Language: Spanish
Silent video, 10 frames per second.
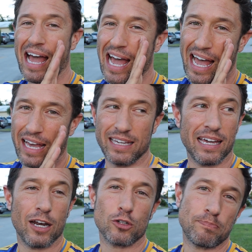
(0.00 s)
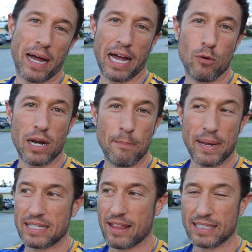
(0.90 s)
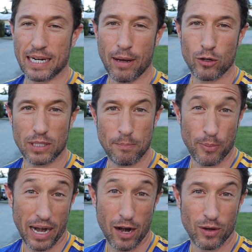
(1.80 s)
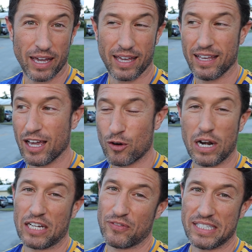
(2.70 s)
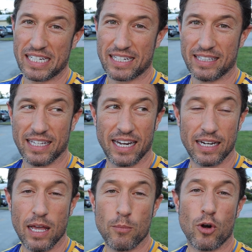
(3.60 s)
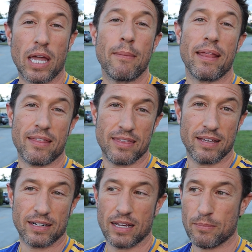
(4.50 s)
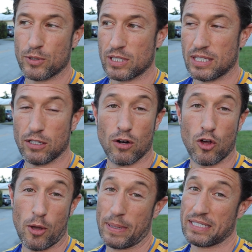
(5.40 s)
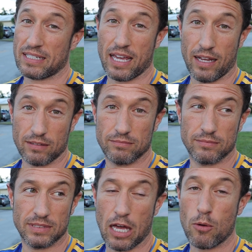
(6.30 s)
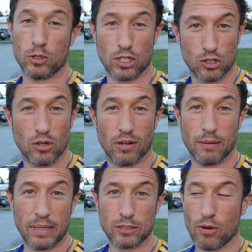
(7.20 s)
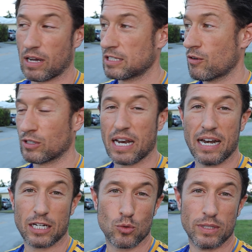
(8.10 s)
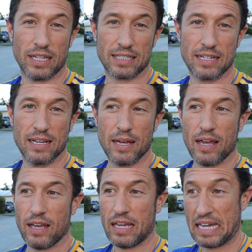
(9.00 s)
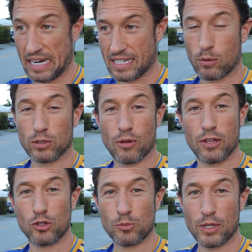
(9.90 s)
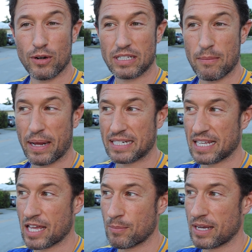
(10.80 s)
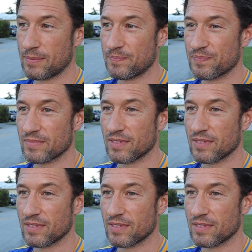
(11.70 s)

Ja, ¿y qué los paga? ¿Una empresa de trabajo temporal o qué? Con las fichas que tienen. Bueno, ¿qué va a decir Pochitino? Eh, Pochettino? Lo que pasa es que, ya lo hemos dicho en más de una ocasión, no salen las cuentas. Ingresa 400 millones el Paris Saint Germain,